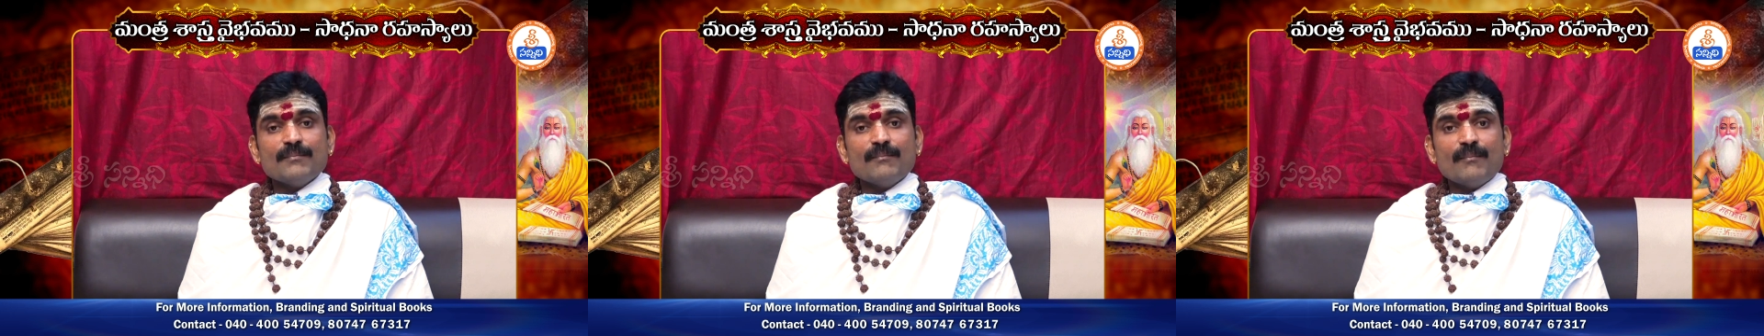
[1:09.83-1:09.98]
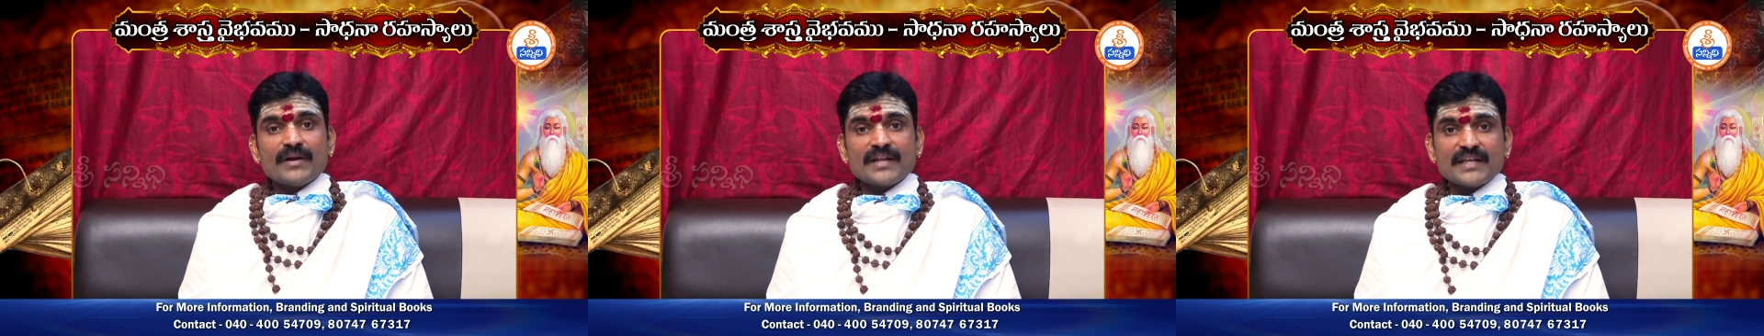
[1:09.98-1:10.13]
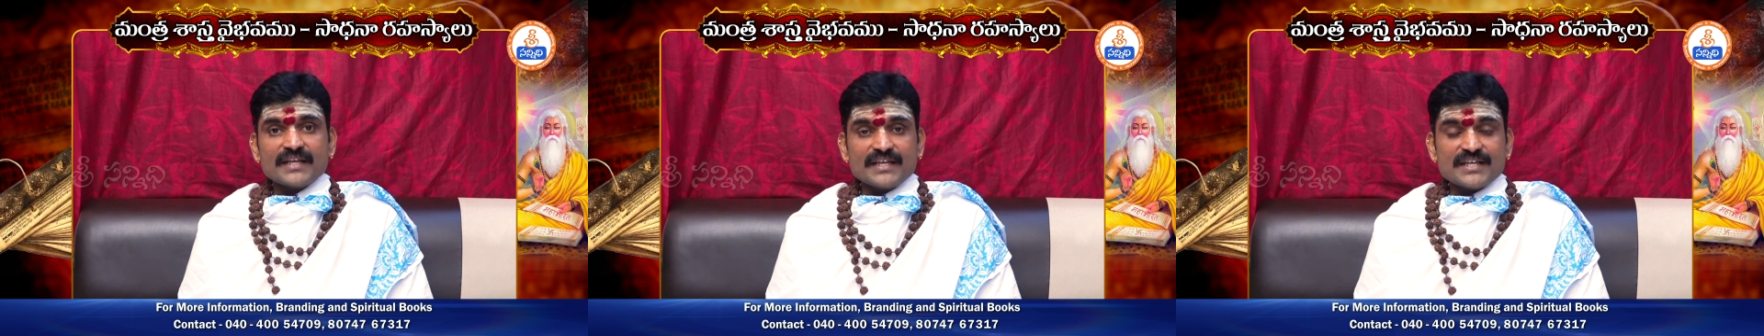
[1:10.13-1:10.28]

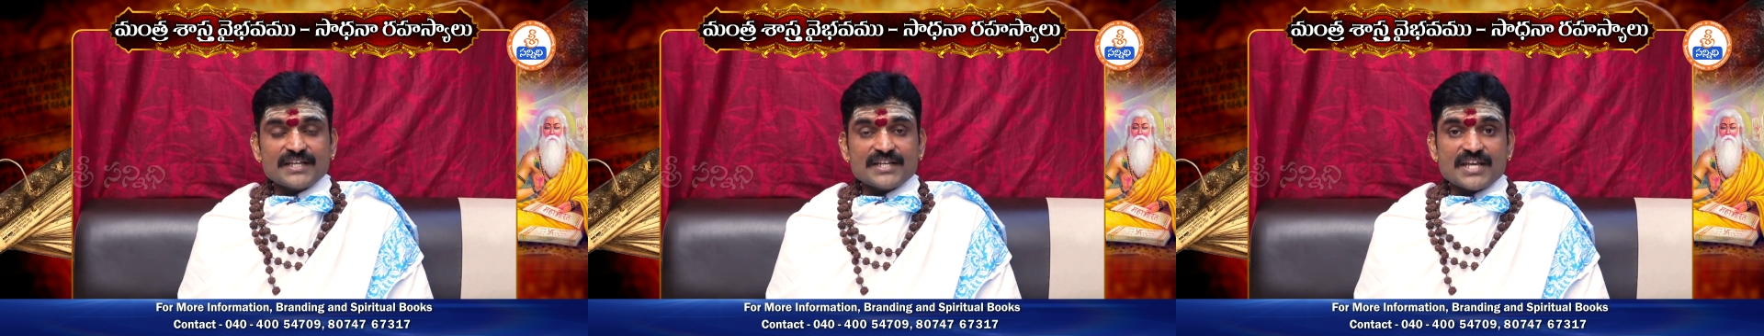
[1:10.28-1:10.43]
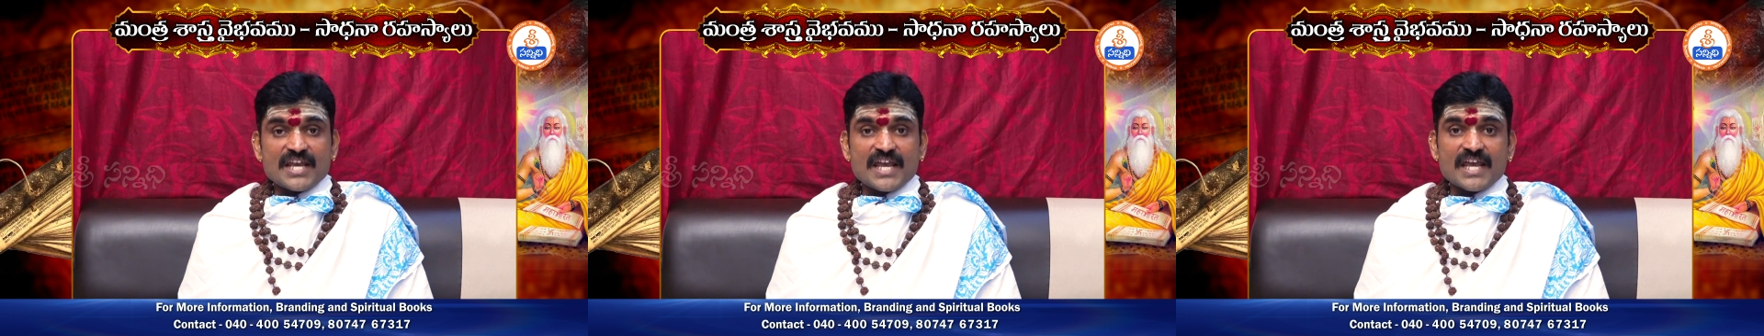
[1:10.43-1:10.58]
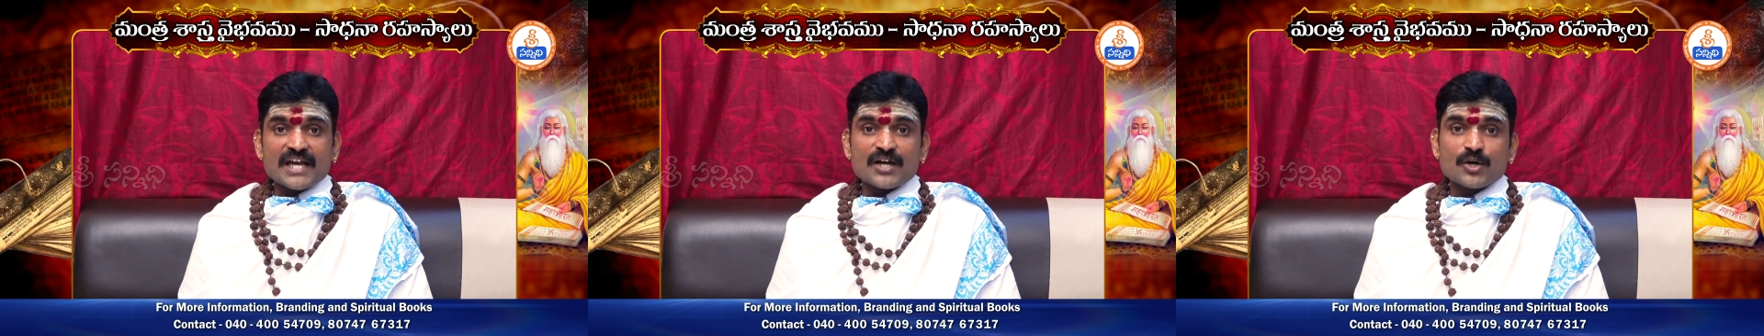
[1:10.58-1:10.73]
మరి
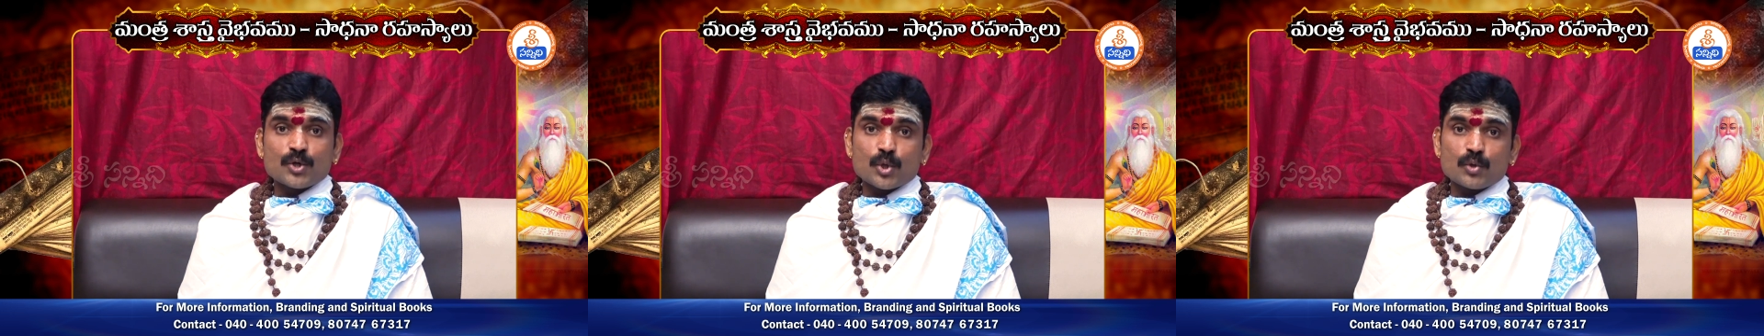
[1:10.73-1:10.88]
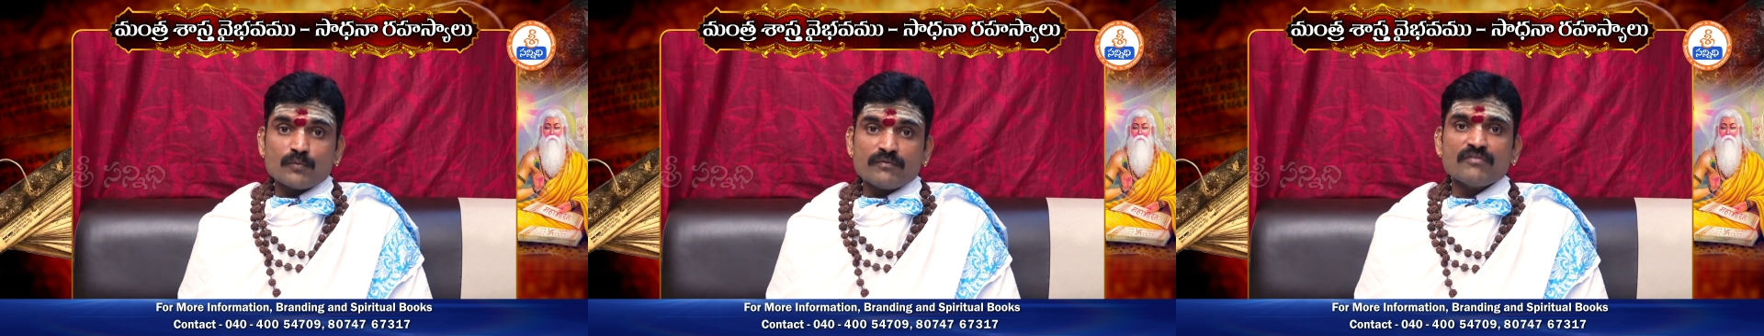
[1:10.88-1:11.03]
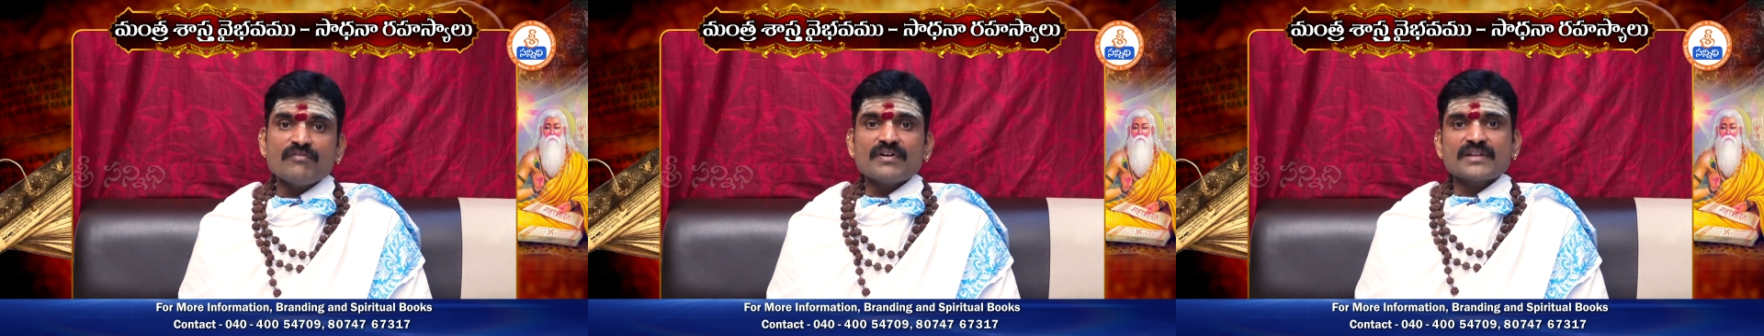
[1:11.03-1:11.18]
ఏ
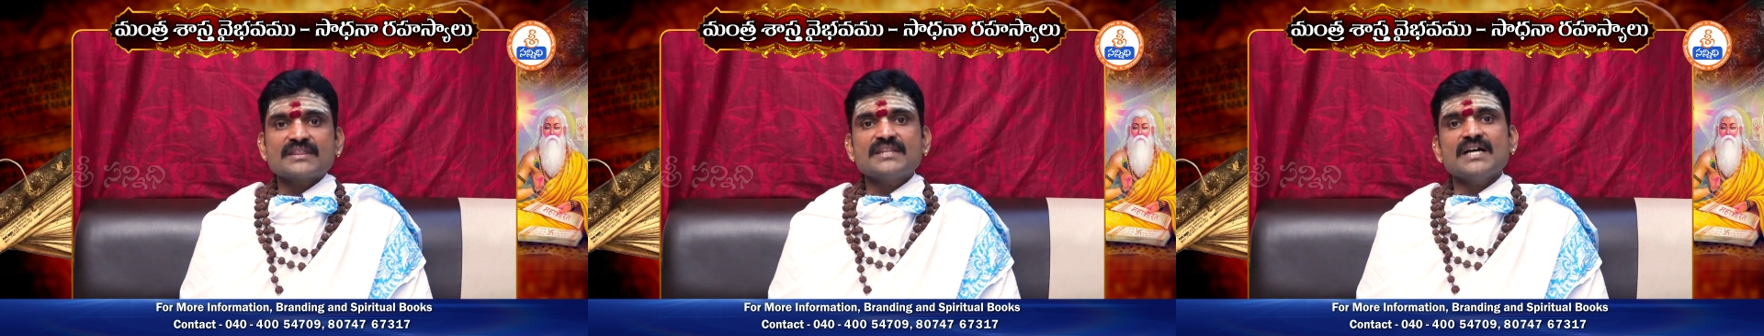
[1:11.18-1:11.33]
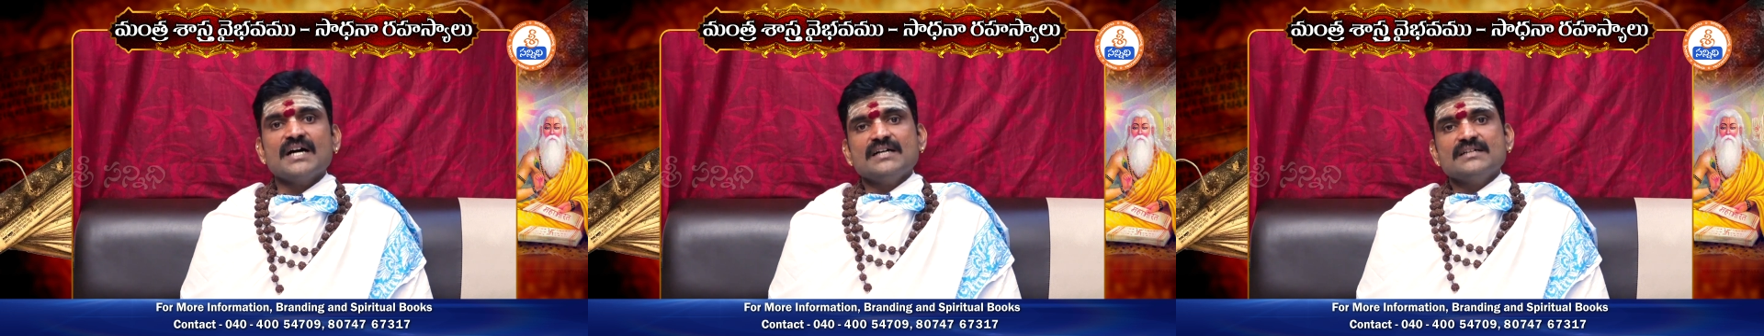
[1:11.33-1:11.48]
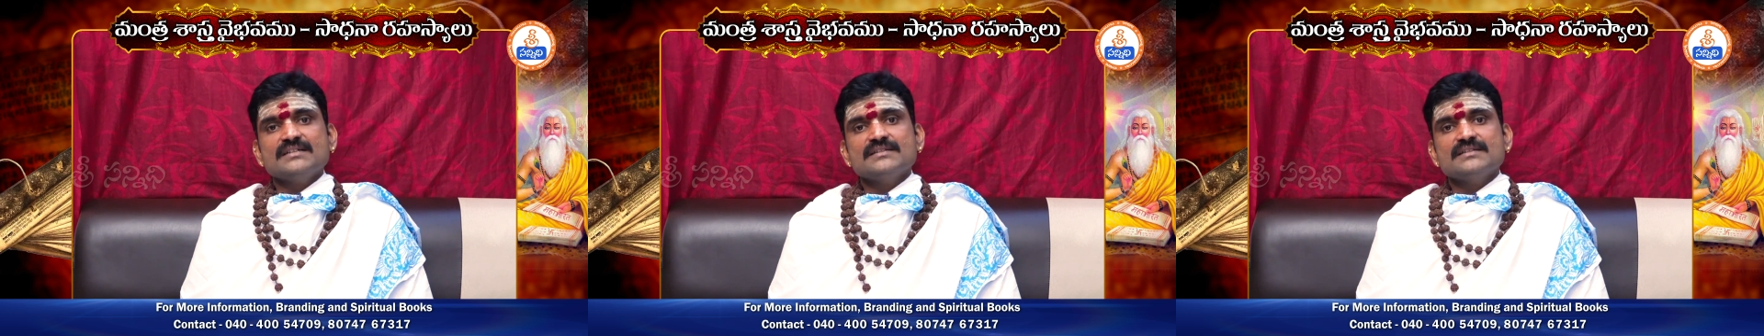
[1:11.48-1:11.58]
గురువు వద్ద